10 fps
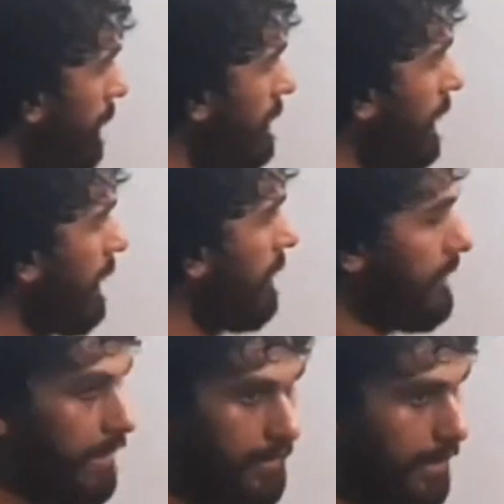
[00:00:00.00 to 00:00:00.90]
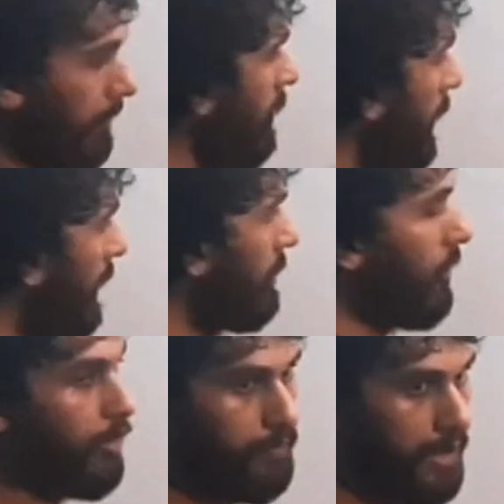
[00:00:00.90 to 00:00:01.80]
বি থেকে সিতে গেছিলাম এটা ছিল
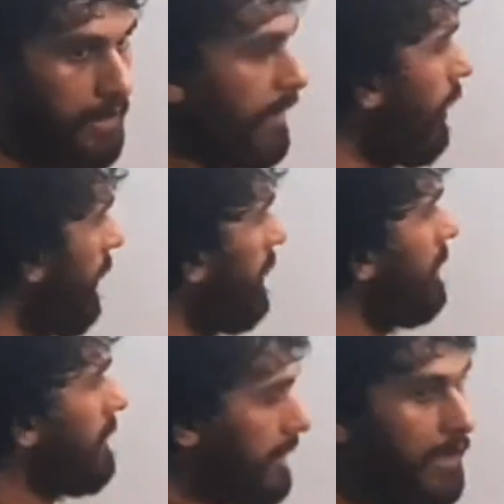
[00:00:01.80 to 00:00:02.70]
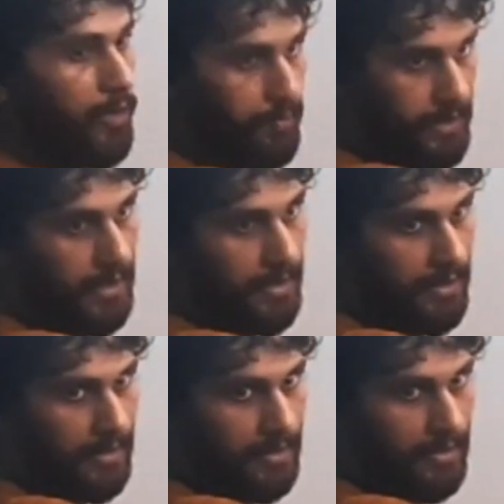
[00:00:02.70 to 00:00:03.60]
লব্ধি ইট ইজ স্টিল লব্ধি
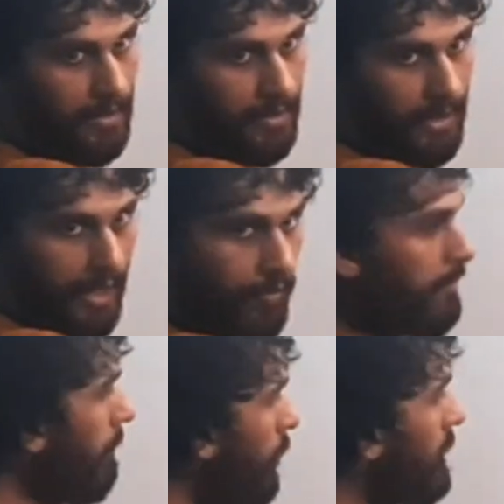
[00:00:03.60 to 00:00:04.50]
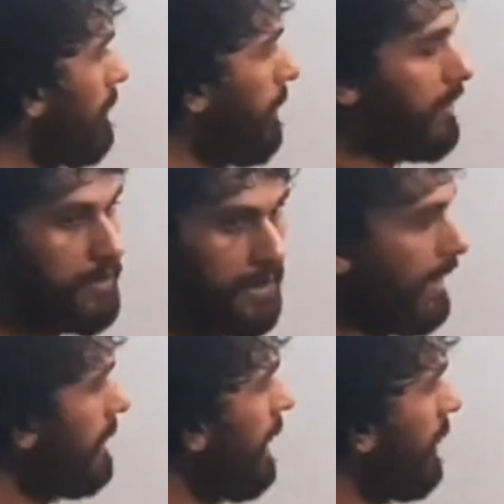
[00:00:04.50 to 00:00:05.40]
এখন মজার ব্যাপার হচ্ছে
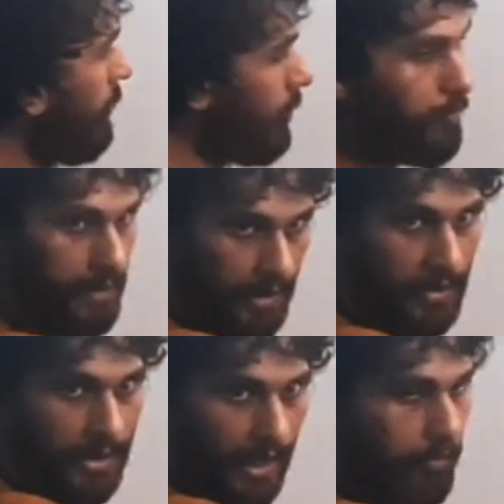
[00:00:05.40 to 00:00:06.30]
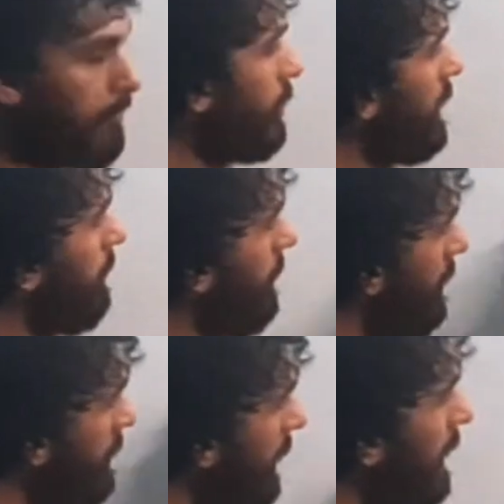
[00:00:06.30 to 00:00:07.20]
এটা এখনও লব্ধি এবং মজার ব্যাপার
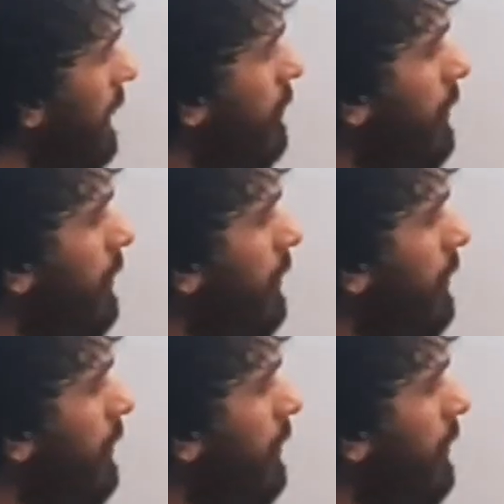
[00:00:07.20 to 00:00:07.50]
হচ্ছে এটা এখন